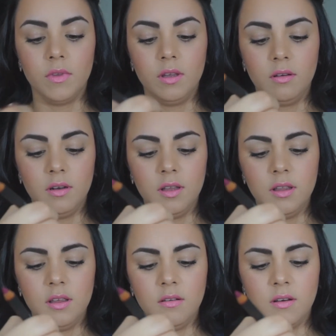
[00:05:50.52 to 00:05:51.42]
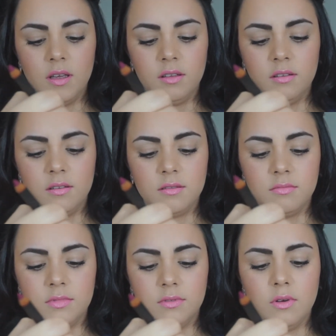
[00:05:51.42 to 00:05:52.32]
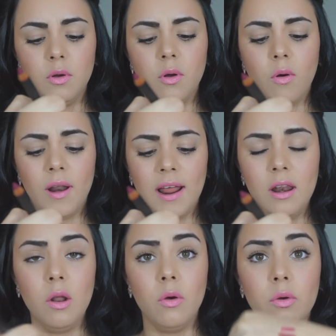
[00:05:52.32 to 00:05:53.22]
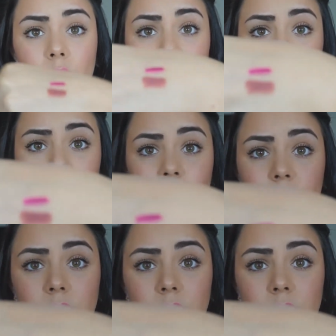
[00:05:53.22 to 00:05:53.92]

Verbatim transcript: yo le digo a esto como un coral oscuro.